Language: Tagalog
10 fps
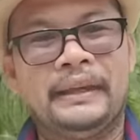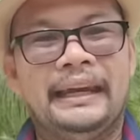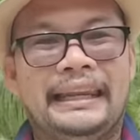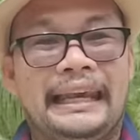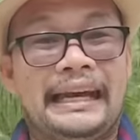
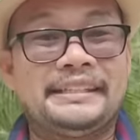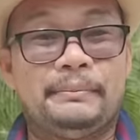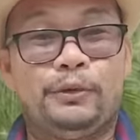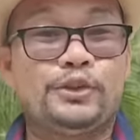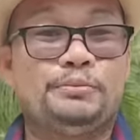likas
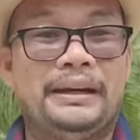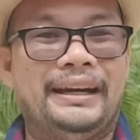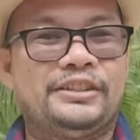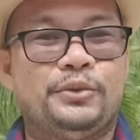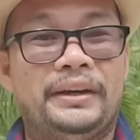sa Bruce
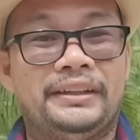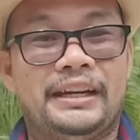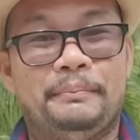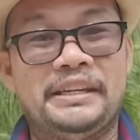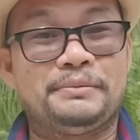Barnett sweater
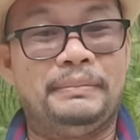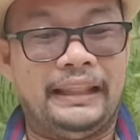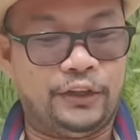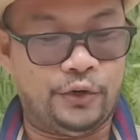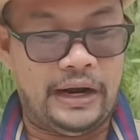na base
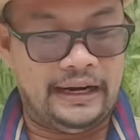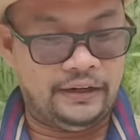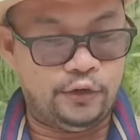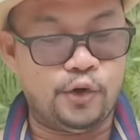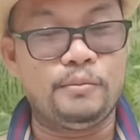blood ko
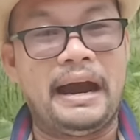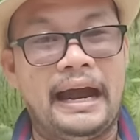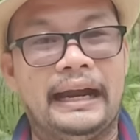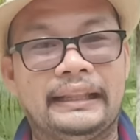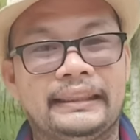ang
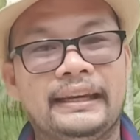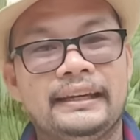umaangat,